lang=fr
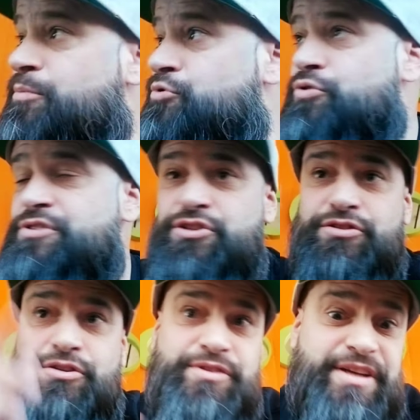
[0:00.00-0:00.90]
aujourd'hui, j'ai
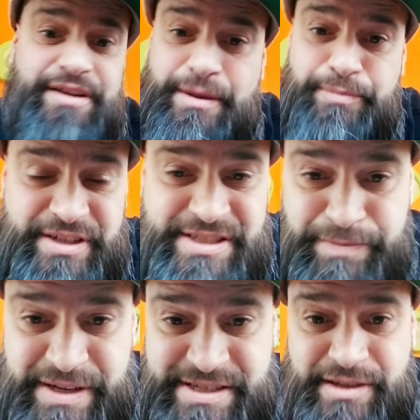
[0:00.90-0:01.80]
entendu qu'il y a la police qui
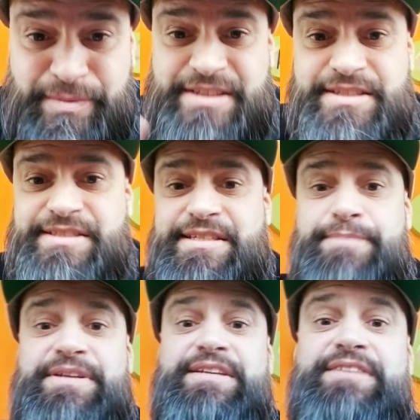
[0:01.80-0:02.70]
passait dans Martigny et
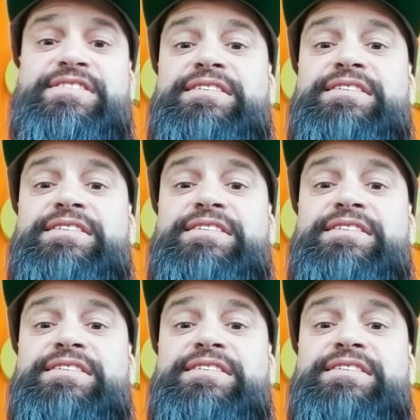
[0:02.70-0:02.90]
puis qui faisait